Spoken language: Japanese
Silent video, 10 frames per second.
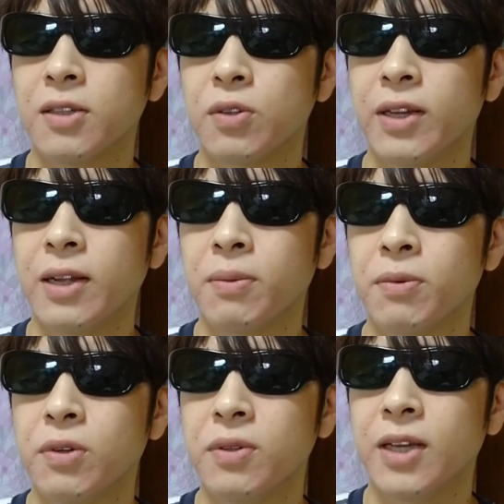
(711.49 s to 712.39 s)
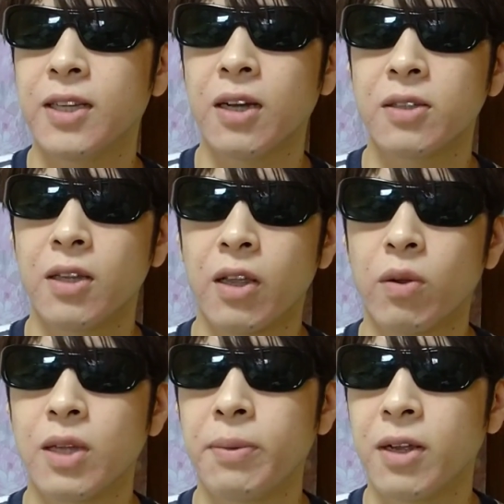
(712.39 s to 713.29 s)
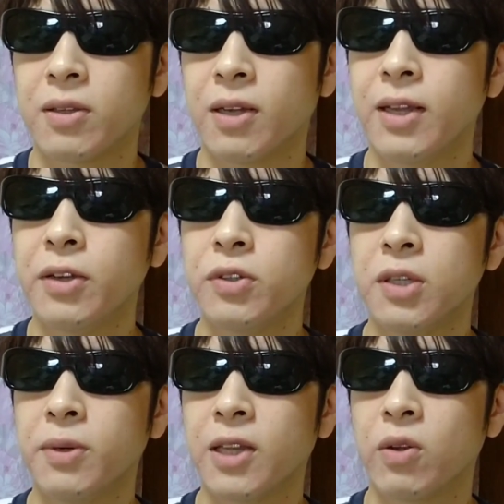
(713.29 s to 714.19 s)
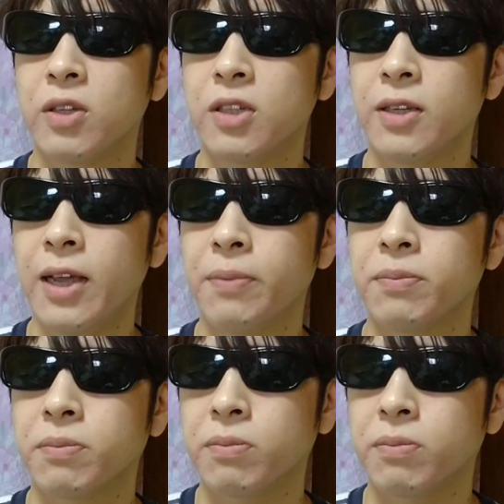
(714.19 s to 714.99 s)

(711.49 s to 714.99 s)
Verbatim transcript: それで食っていきたかったんだけどダメだった。で、YouTube にたどり着いて、